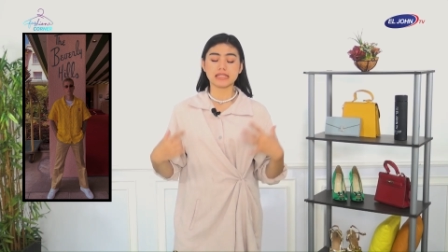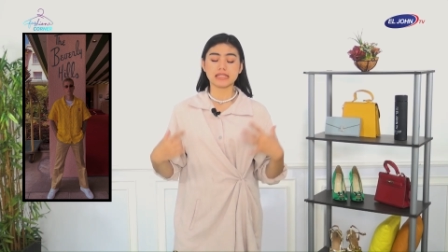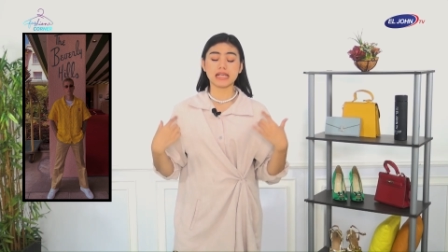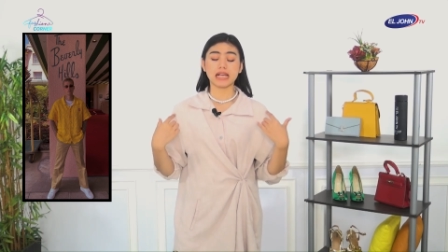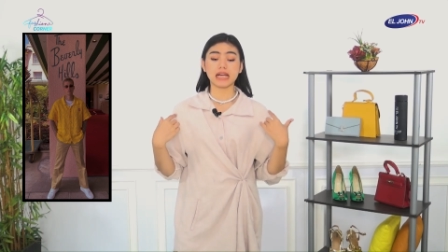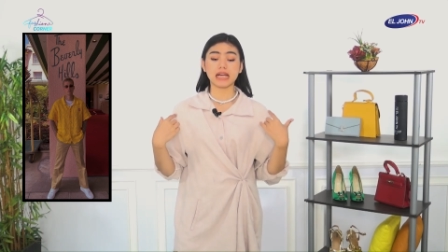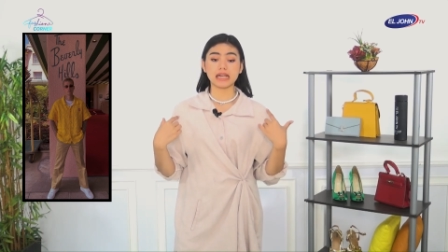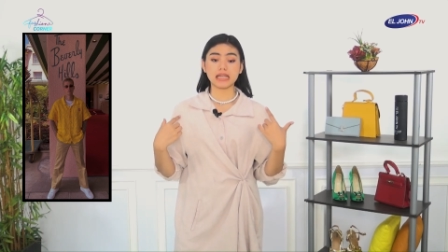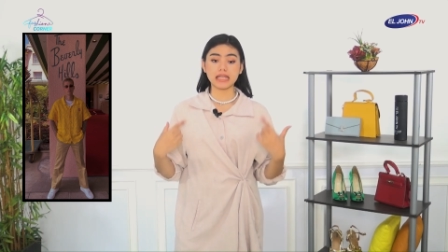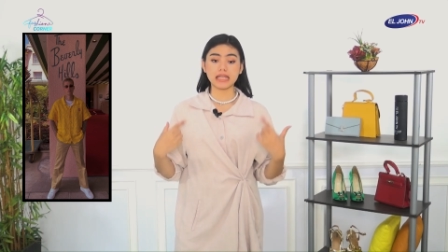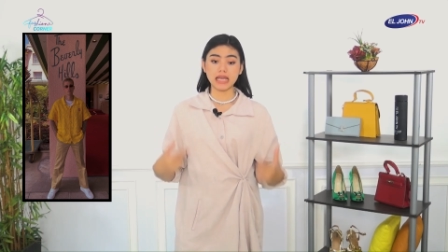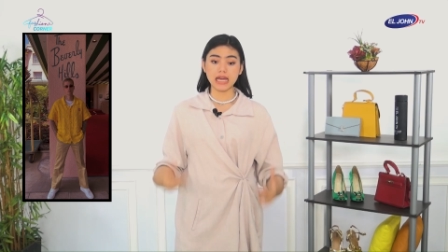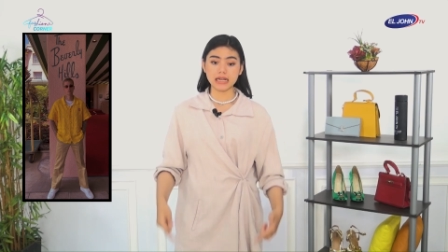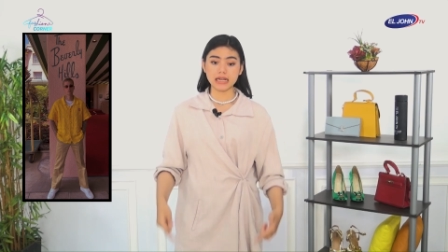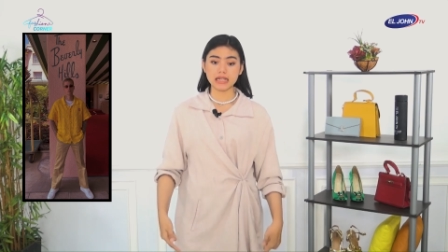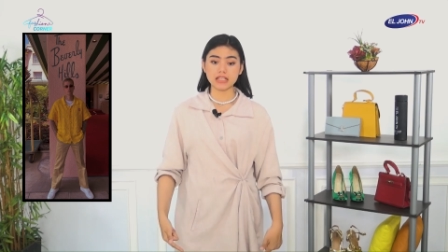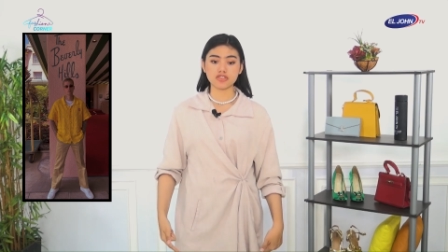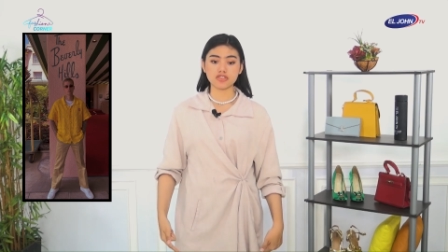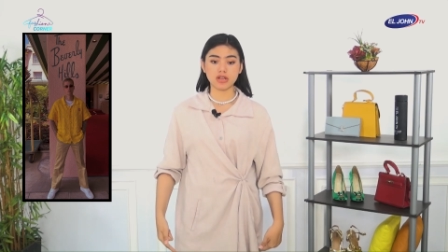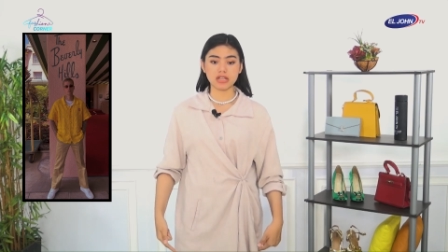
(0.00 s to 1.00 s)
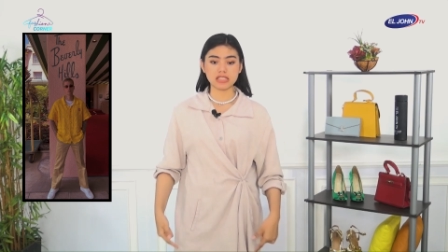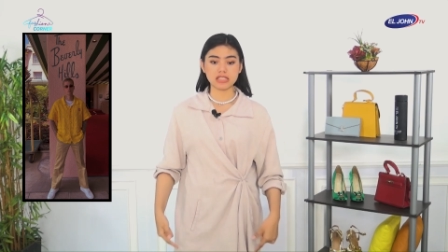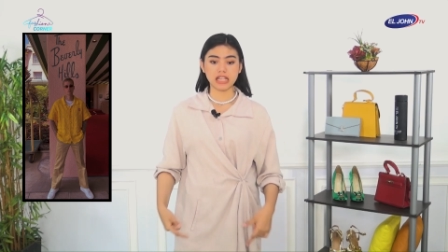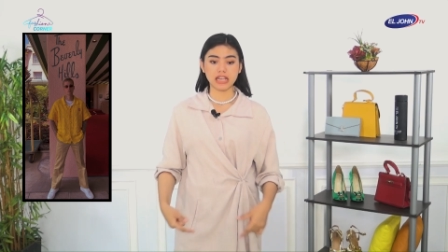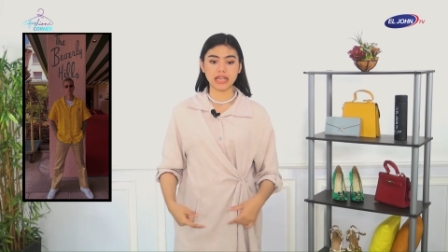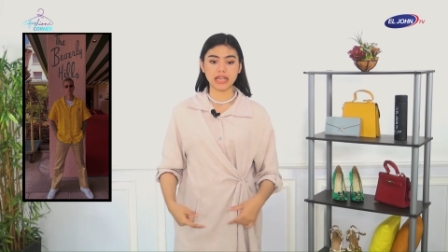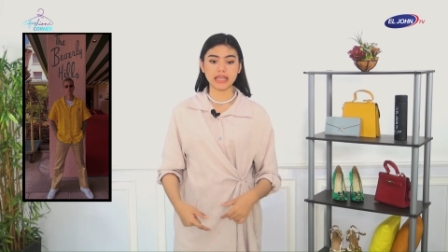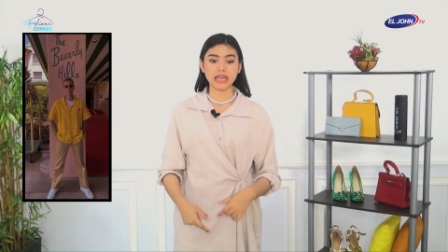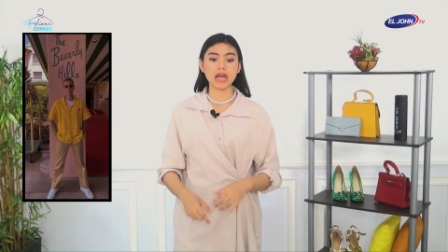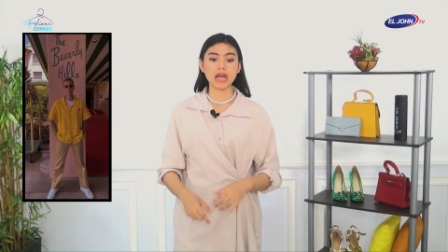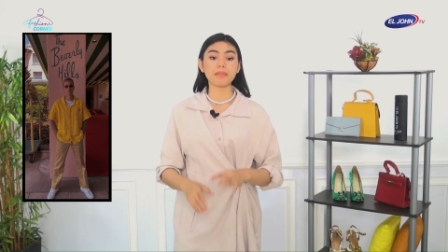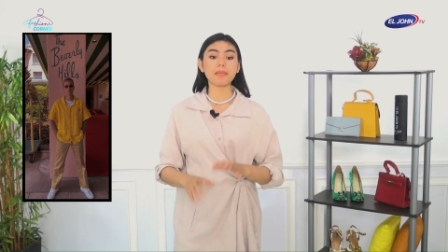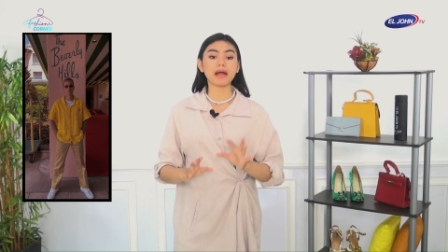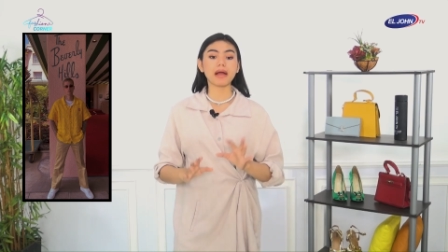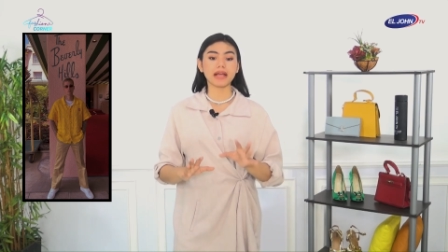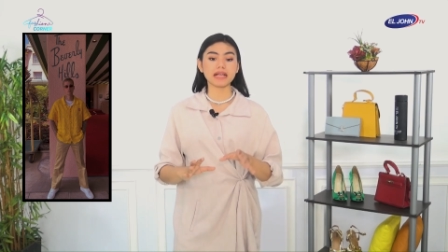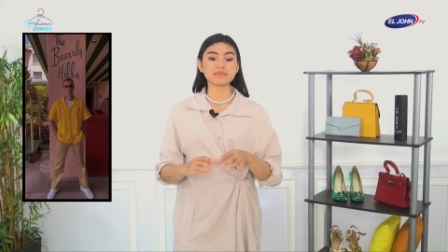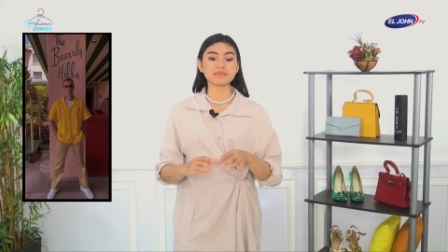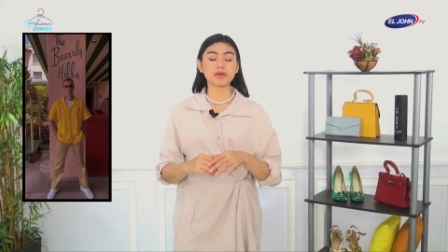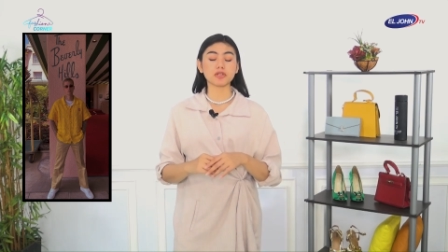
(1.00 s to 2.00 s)
si cardigan dan juga celananya
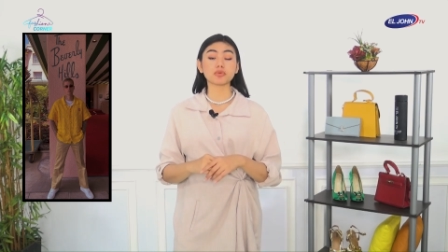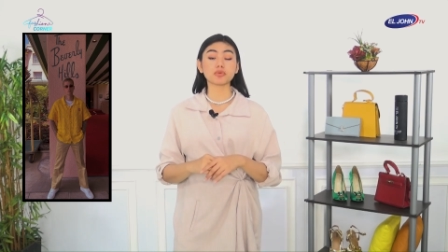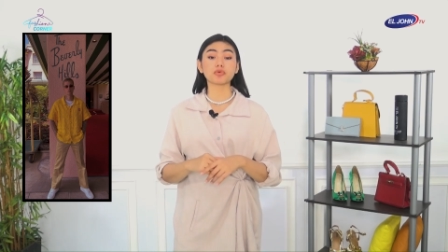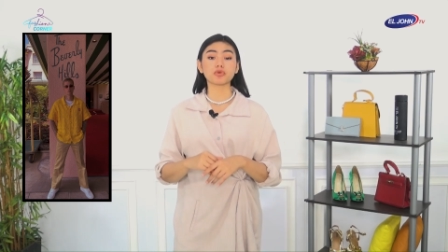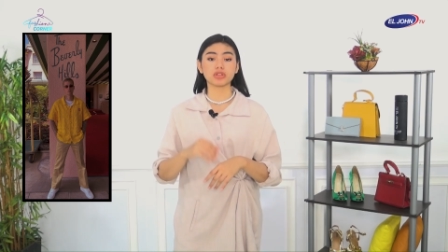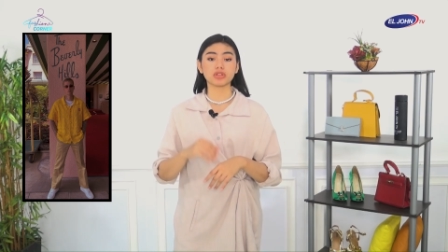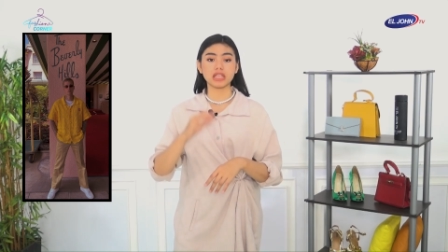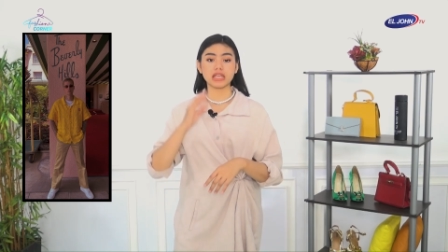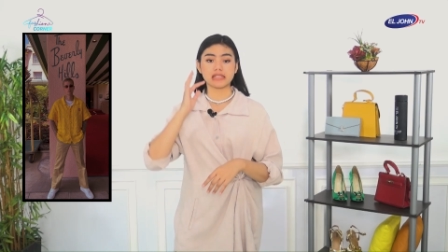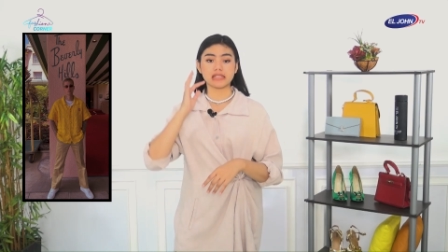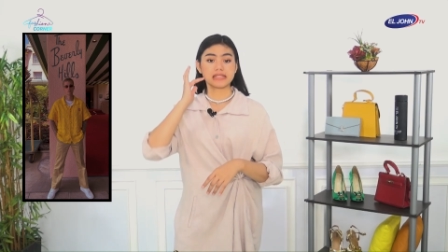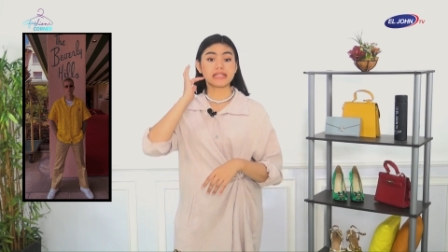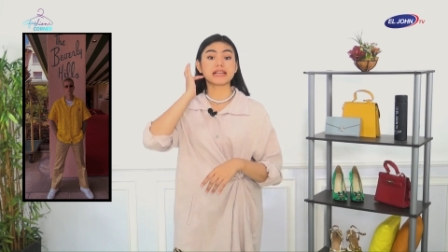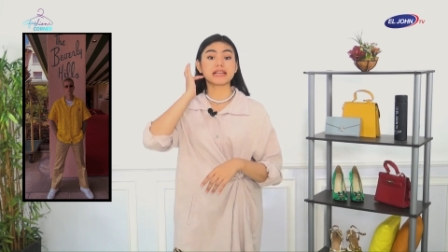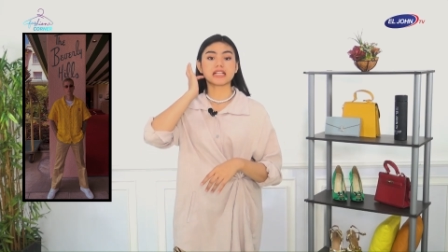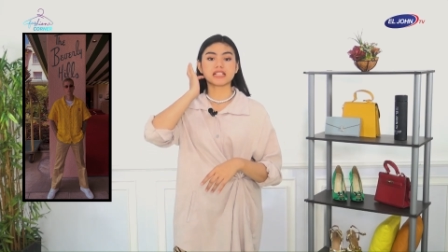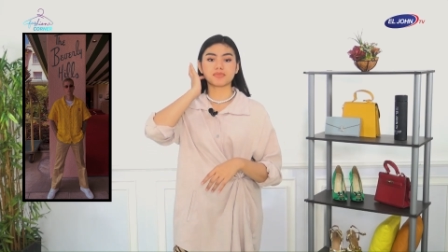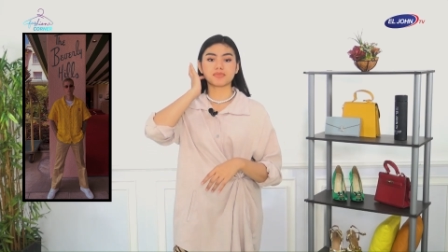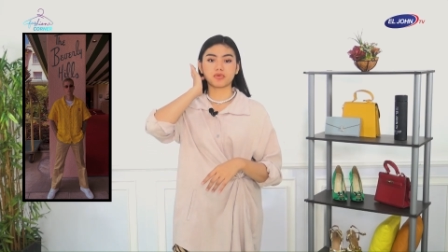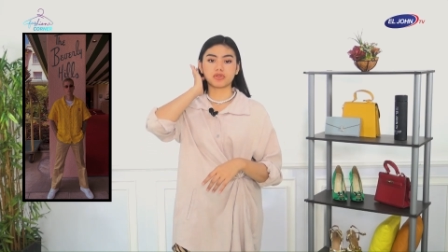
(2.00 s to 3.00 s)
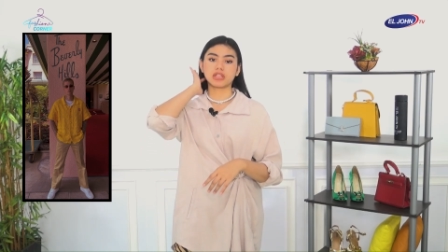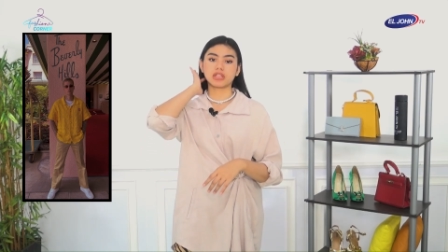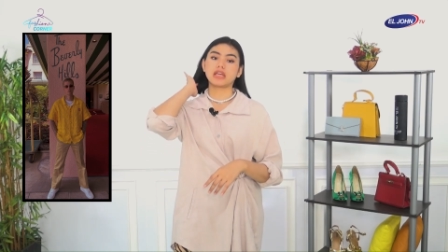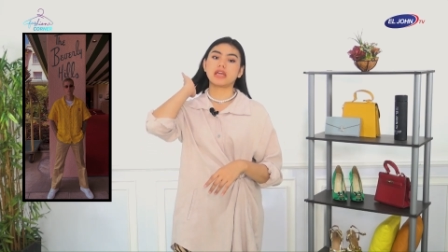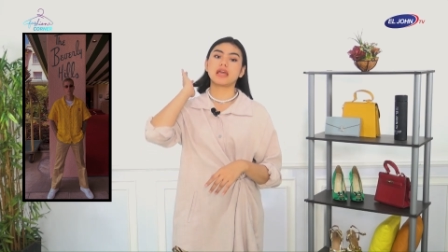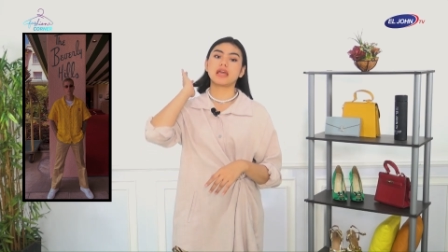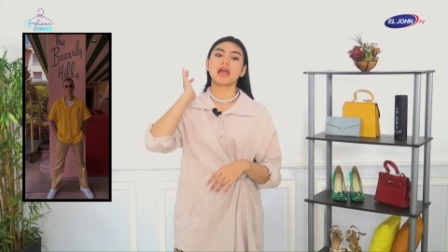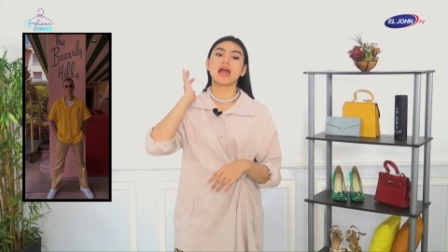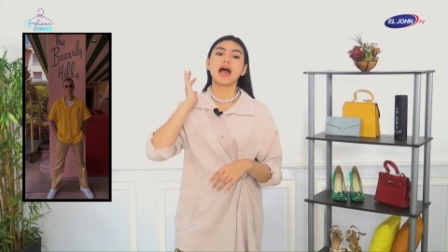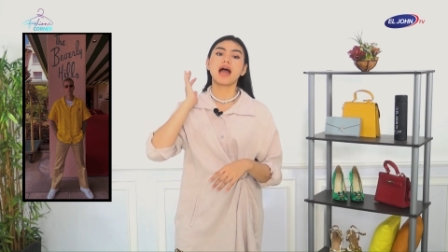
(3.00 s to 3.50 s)
pakai sepatu putih, sneakers putih.